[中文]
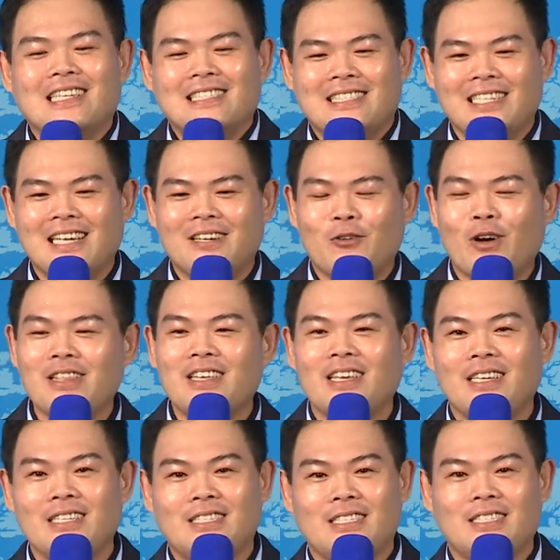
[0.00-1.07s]
这个观
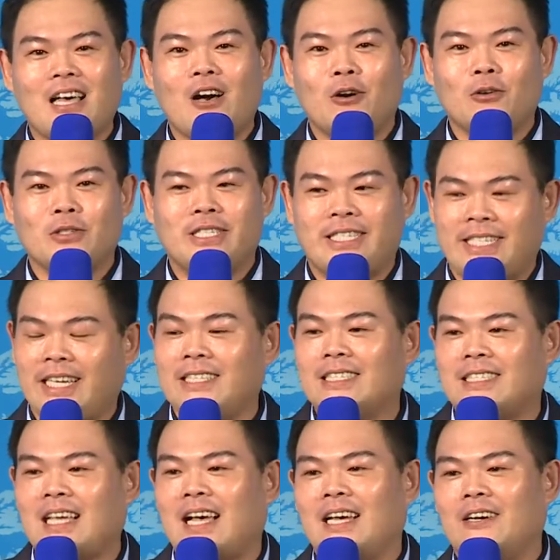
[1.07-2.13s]
念一直到现
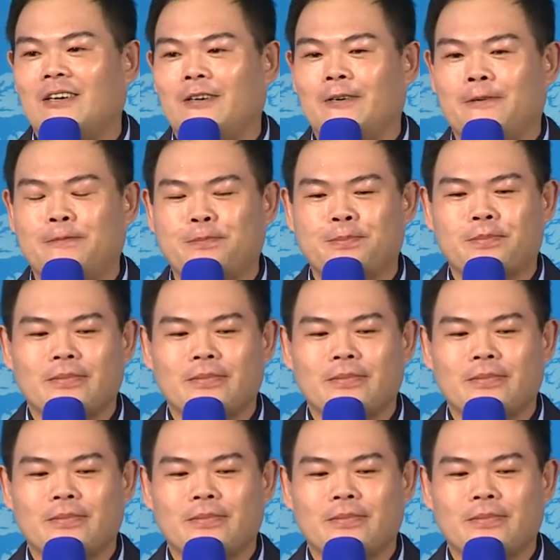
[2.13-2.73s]
在哈，